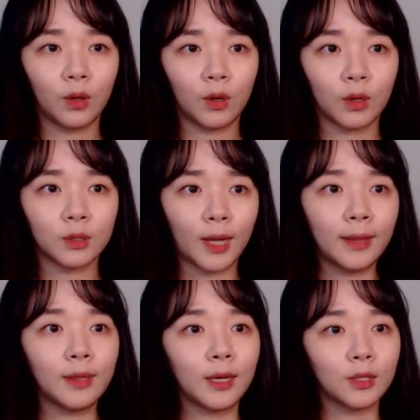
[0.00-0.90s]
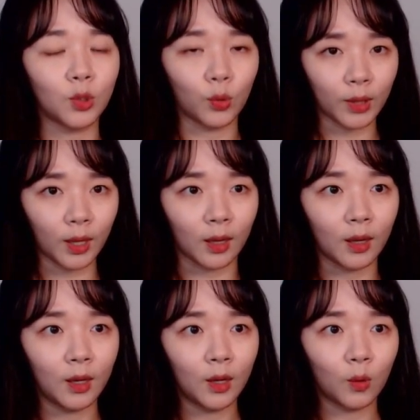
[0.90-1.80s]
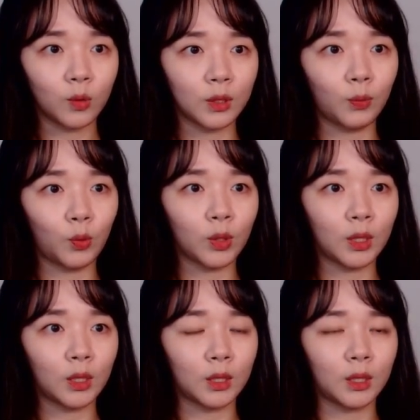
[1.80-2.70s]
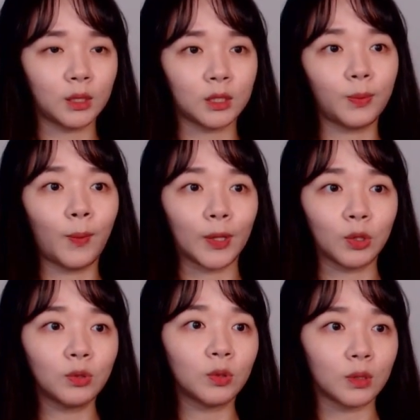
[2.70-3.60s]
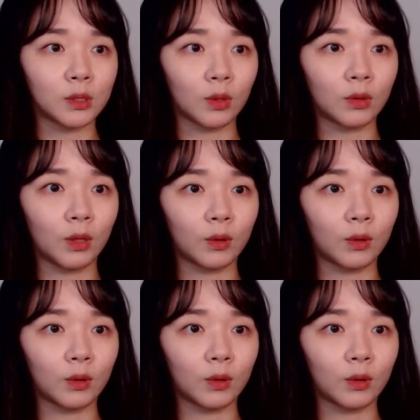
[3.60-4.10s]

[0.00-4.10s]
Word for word: 그래서 한 달 전에 고재봉이 이 집에 왔던 적이 있었대요.